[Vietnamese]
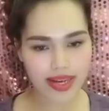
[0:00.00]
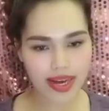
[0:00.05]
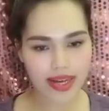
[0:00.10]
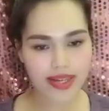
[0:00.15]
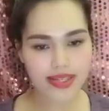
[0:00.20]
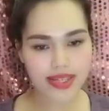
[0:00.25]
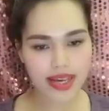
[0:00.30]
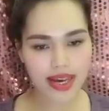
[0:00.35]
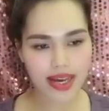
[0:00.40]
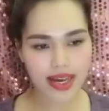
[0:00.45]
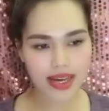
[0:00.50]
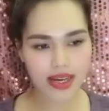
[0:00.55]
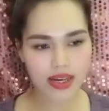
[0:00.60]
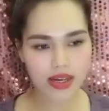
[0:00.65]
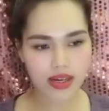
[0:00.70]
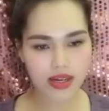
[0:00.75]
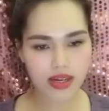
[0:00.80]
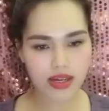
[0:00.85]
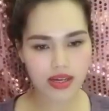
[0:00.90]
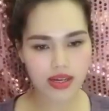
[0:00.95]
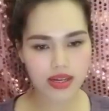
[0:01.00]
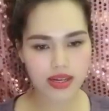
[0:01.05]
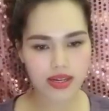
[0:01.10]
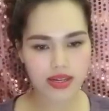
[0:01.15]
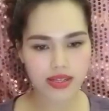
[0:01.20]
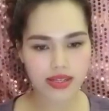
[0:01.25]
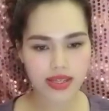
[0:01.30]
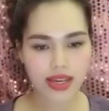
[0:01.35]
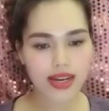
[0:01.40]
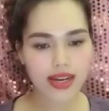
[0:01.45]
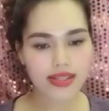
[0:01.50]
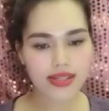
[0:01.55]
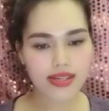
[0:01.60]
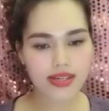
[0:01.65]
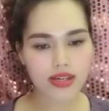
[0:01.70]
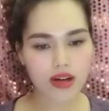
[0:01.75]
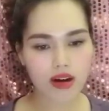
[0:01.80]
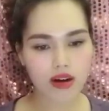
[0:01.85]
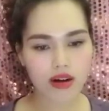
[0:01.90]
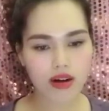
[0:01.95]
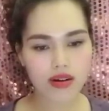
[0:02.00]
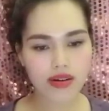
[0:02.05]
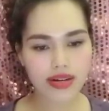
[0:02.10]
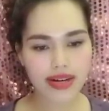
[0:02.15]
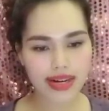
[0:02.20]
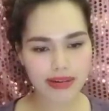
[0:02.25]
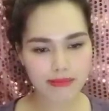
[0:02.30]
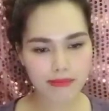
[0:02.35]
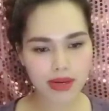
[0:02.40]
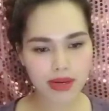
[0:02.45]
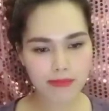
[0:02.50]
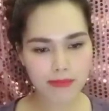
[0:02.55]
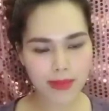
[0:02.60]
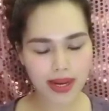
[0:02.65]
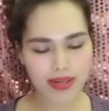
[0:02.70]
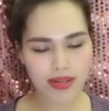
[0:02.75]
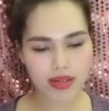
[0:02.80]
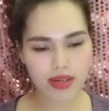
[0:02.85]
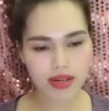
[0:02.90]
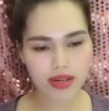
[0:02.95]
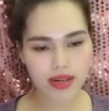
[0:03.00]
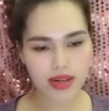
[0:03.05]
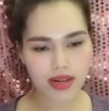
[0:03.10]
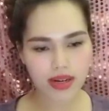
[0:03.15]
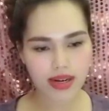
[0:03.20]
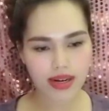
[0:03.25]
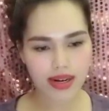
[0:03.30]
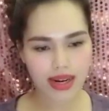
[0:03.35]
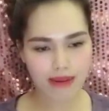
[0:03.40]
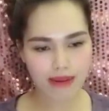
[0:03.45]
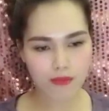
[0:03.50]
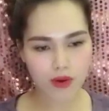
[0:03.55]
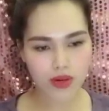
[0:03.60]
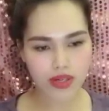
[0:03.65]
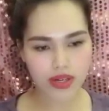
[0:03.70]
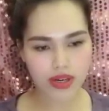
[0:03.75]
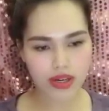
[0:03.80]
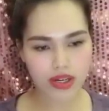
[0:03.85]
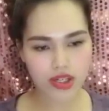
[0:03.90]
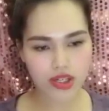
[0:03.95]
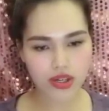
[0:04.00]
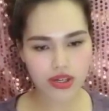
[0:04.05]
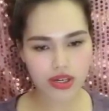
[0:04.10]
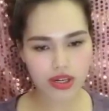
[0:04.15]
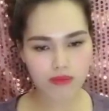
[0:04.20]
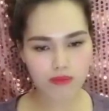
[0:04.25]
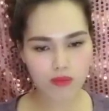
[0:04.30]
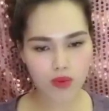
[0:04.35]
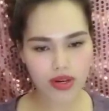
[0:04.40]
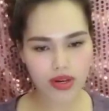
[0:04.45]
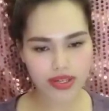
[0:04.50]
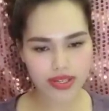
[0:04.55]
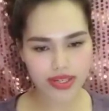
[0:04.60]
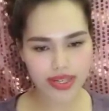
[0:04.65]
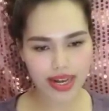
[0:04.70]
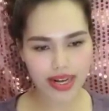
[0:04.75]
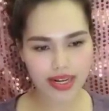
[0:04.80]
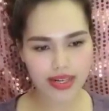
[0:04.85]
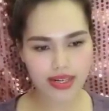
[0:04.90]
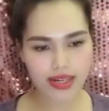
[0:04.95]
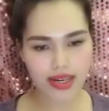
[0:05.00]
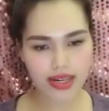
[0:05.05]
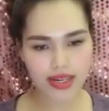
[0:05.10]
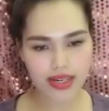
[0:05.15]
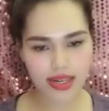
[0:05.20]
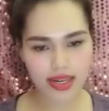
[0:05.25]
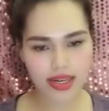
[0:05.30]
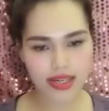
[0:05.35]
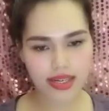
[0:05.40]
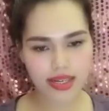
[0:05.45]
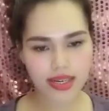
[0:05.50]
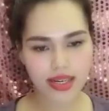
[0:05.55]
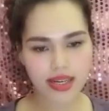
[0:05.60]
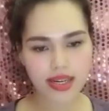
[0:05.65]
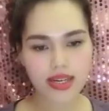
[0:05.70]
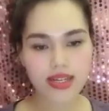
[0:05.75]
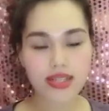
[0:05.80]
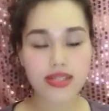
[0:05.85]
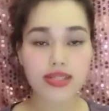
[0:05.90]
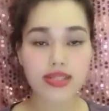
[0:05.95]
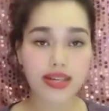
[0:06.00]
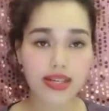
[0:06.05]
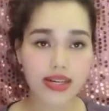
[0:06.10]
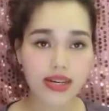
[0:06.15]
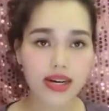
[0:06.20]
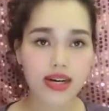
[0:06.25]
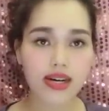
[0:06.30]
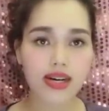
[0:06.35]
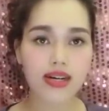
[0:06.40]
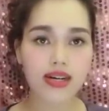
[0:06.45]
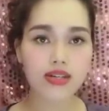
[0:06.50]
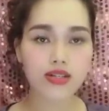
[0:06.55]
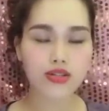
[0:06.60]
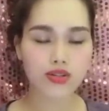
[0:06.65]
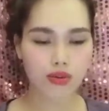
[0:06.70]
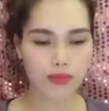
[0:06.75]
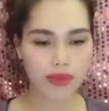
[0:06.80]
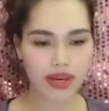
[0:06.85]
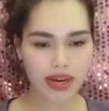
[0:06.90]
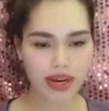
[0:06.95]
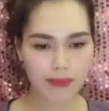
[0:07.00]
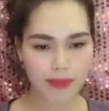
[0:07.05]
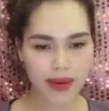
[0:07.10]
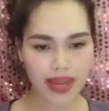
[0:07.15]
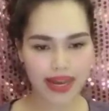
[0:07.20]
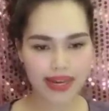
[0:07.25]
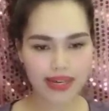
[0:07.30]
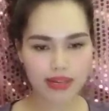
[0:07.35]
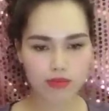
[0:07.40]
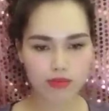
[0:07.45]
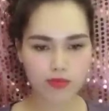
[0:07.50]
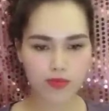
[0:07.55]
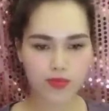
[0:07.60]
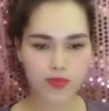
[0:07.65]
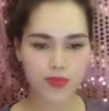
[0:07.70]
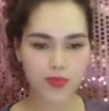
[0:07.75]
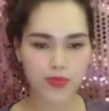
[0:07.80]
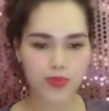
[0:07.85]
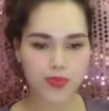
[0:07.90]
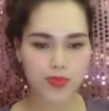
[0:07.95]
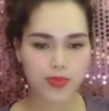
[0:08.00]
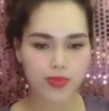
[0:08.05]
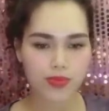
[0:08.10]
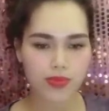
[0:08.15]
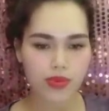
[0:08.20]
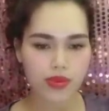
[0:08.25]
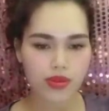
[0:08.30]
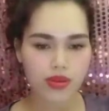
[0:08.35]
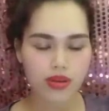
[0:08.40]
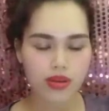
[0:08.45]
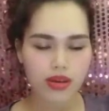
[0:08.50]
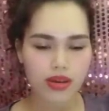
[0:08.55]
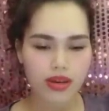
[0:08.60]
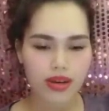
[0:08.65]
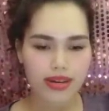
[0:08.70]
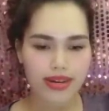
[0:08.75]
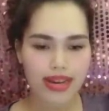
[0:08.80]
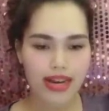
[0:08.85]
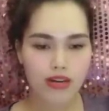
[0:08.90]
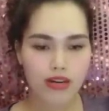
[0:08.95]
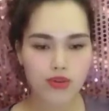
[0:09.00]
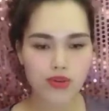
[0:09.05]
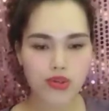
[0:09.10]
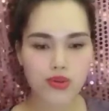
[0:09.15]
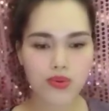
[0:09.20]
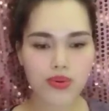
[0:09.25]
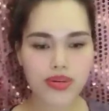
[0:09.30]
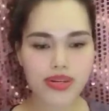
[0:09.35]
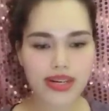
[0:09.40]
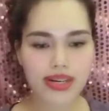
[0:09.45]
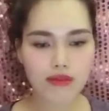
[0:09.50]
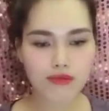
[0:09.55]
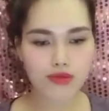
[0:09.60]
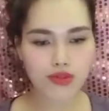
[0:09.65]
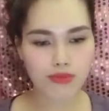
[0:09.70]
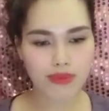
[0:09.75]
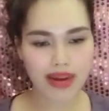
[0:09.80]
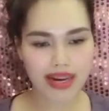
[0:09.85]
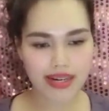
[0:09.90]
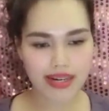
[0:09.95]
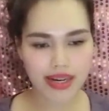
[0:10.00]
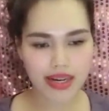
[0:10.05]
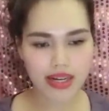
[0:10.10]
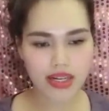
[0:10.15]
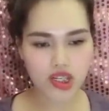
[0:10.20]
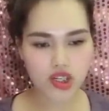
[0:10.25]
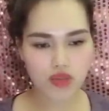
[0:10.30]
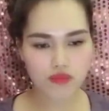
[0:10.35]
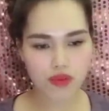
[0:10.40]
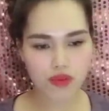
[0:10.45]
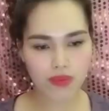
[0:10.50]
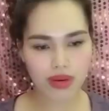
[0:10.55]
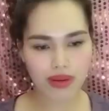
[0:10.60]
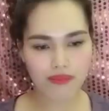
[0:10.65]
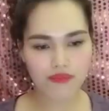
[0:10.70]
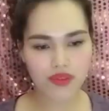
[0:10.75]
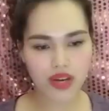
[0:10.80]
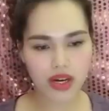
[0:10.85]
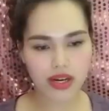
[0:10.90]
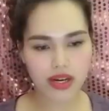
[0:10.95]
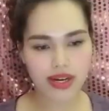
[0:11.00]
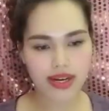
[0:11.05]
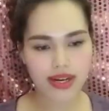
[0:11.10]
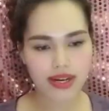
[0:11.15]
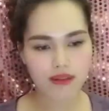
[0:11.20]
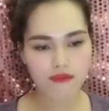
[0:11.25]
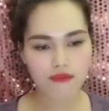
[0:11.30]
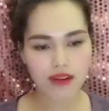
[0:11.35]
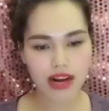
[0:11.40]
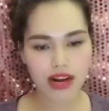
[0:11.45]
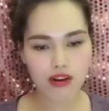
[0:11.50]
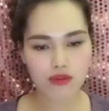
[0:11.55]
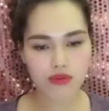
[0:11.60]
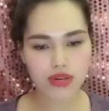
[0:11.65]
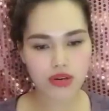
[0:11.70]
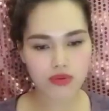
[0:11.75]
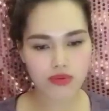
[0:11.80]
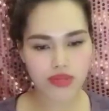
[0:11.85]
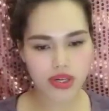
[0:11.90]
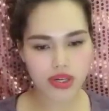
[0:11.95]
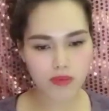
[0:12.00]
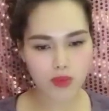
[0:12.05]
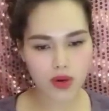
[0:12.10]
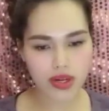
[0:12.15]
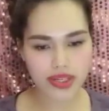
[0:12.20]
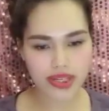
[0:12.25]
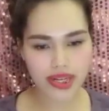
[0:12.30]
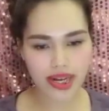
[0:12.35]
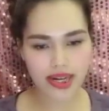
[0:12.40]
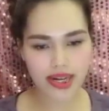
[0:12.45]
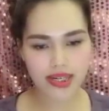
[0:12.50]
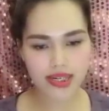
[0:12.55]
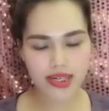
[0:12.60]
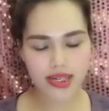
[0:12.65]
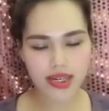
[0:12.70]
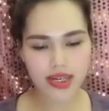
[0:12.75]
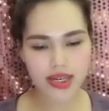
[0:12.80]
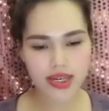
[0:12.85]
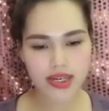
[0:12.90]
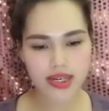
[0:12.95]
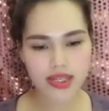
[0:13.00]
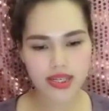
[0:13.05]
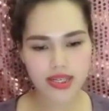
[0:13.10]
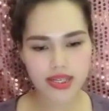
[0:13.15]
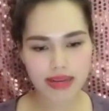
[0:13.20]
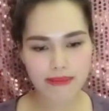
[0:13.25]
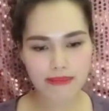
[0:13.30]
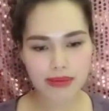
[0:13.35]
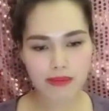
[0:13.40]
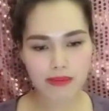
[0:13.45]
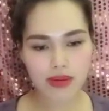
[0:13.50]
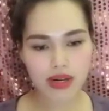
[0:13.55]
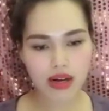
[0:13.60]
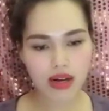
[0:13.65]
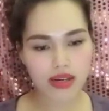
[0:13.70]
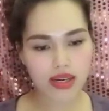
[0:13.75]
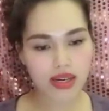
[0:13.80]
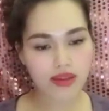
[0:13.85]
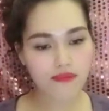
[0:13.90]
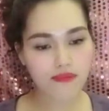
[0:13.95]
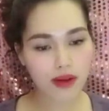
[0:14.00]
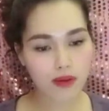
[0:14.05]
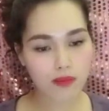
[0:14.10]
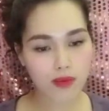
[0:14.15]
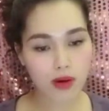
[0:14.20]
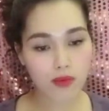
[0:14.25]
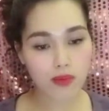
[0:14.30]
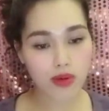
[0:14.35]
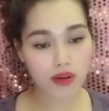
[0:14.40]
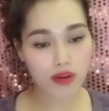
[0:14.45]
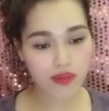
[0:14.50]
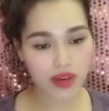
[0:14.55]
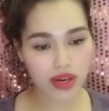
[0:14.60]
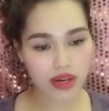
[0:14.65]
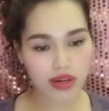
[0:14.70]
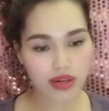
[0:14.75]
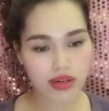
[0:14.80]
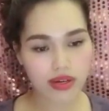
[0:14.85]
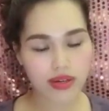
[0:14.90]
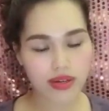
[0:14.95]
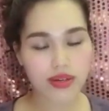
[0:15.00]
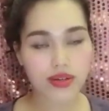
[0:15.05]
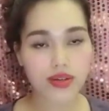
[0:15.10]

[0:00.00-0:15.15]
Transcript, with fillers: gì anh ta. Thế là từ đó Khanh mất mặt. Lặn một hơi cho đến buổi sáng gần đây, tinh cơ tôi mới gặp lại. Đang lối húi lau chùi bàn ghế trong phòng làm việc vào đầu giờ buổi sáng, thì giám đốc gọi lên phòng ông có việc.